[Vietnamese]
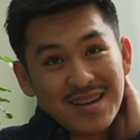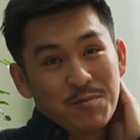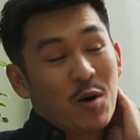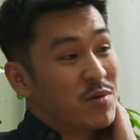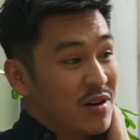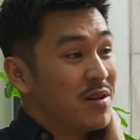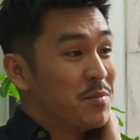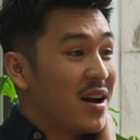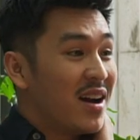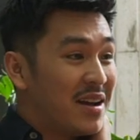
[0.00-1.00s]
một người
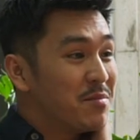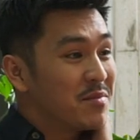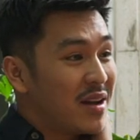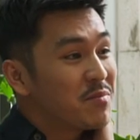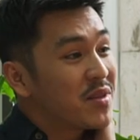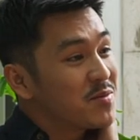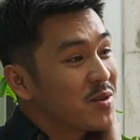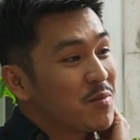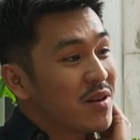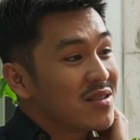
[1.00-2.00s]
mà em em tiếp
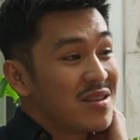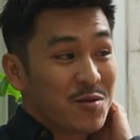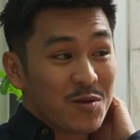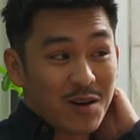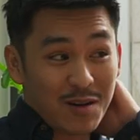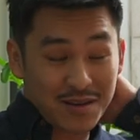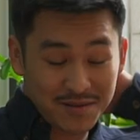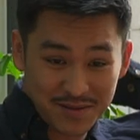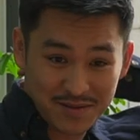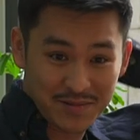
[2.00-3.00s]
xúc rất nhiều rồi
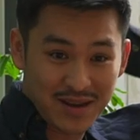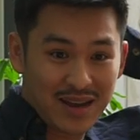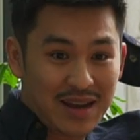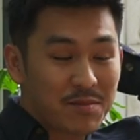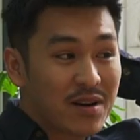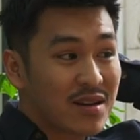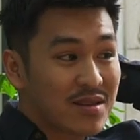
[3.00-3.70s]
ừ. là em rất